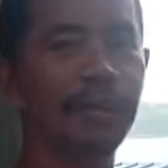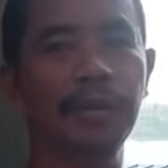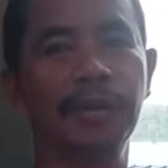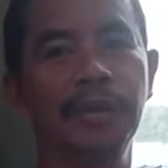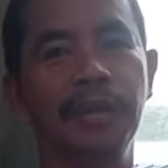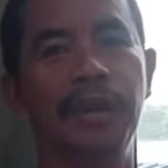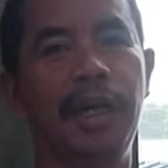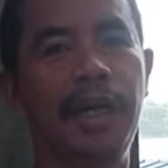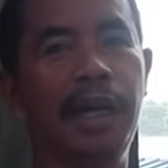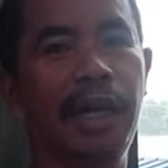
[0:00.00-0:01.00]
Yan.
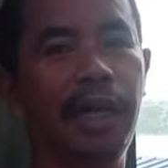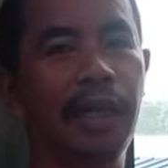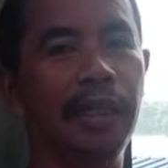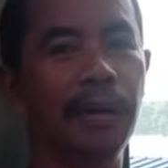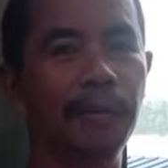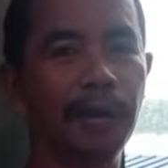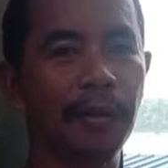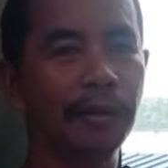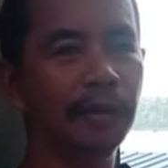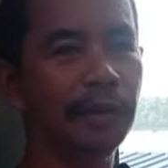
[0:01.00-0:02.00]
Kaya
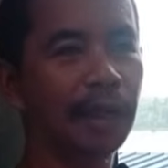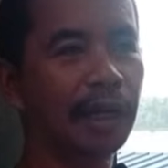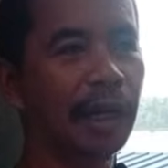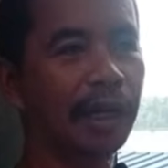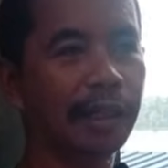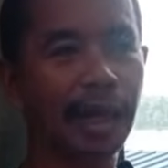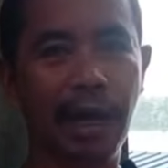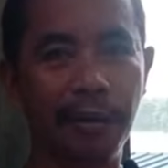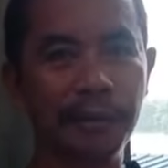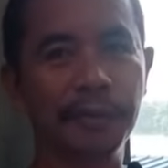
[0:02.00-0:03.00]
taon-taon
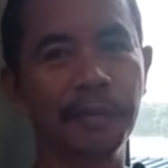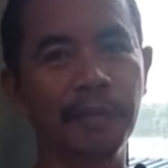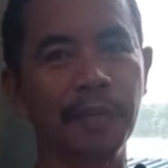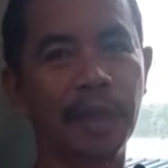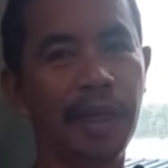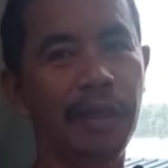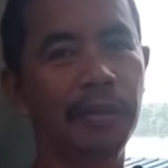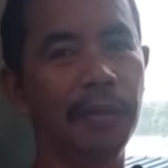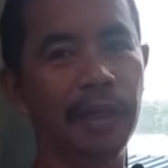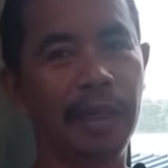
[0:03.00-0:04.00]
naghahanda ako. Kaya
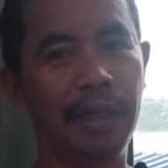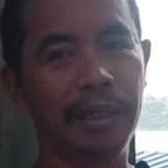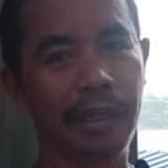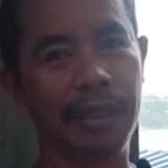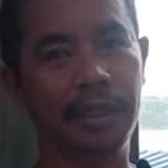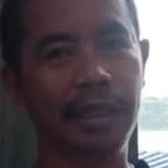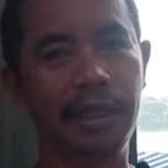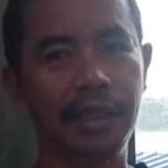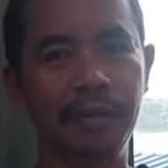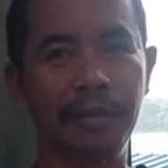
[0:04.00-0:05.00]
dumada,
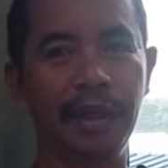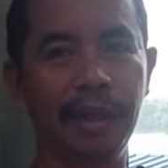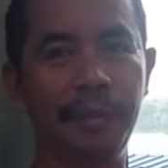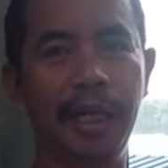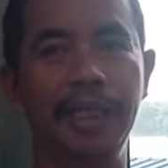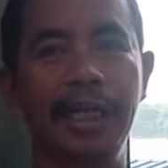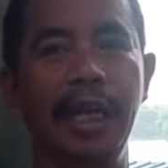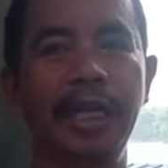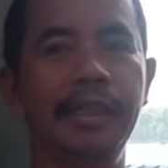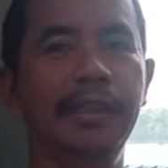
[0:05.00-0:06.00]
nadadagdagan yung mga pyesa
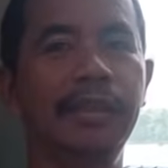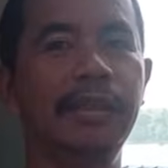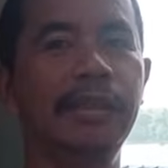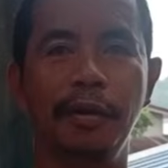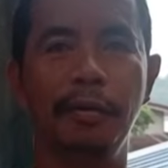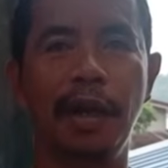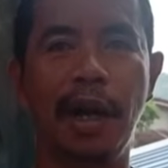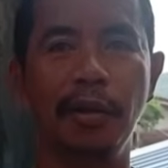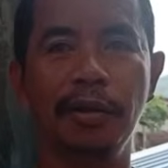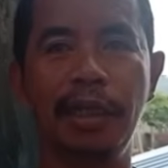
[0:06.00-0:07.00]
natin. Oh, mga
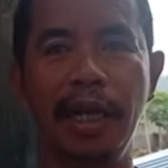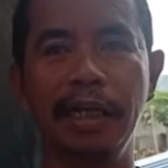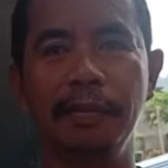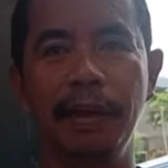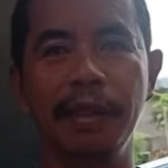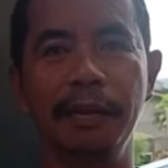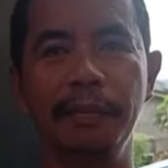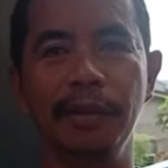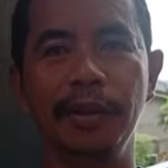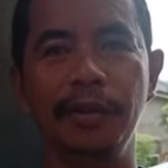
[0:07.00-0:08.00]
online na bandang
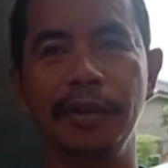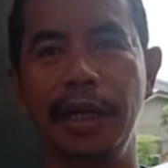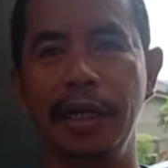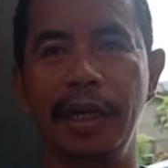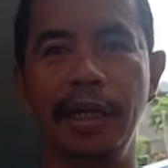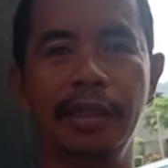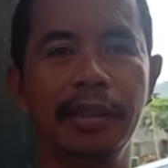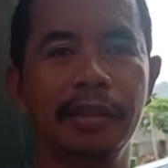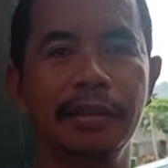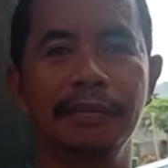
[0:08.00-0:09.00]
group ito talaga.
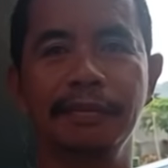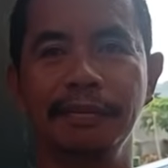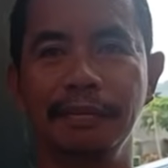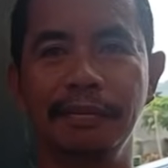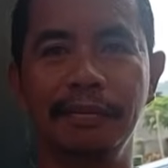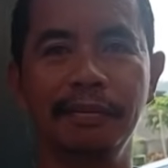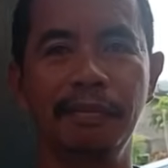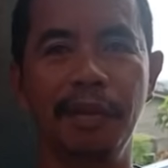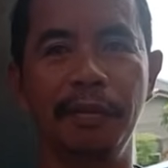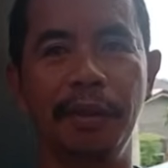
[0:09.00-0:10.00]
Hmm.
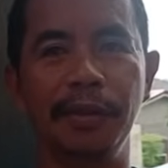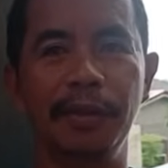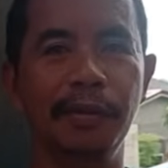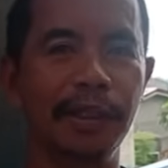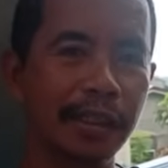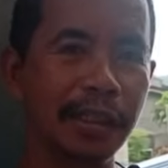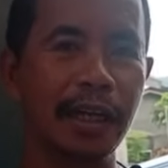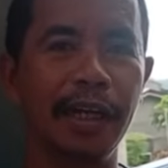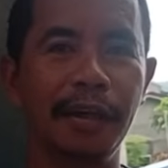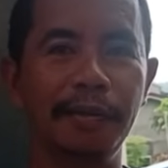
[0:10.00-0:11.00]
Masiswerte
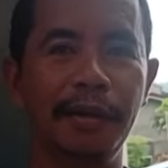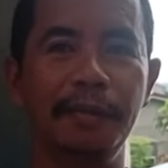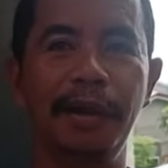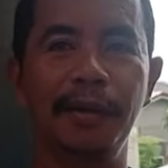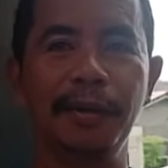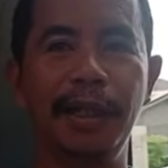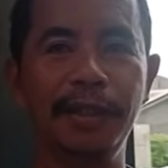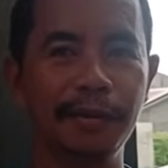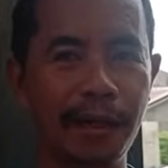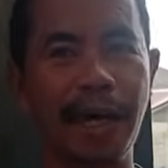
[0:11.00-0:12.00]
talaga yung may mga
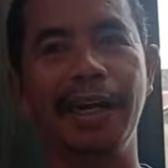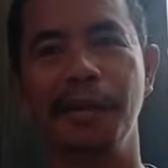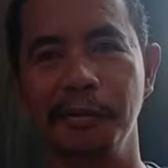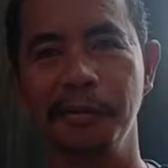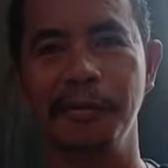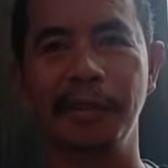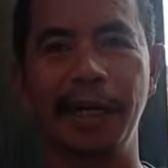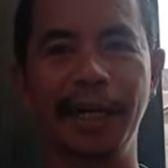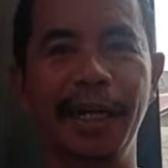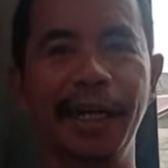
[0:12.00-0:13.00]
online nung araw
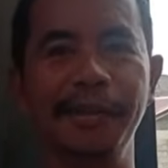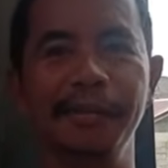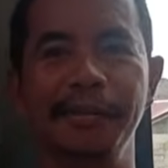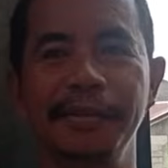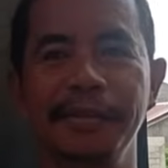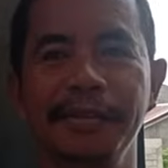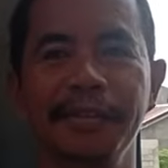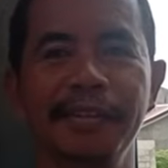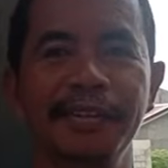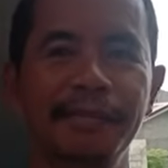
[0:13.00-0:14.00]
hanggang ngayon.
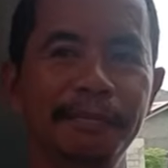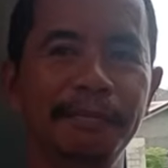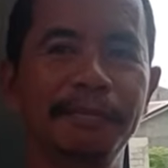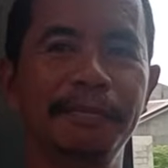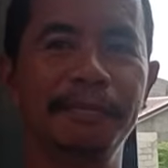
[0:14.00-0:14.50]
Hmm.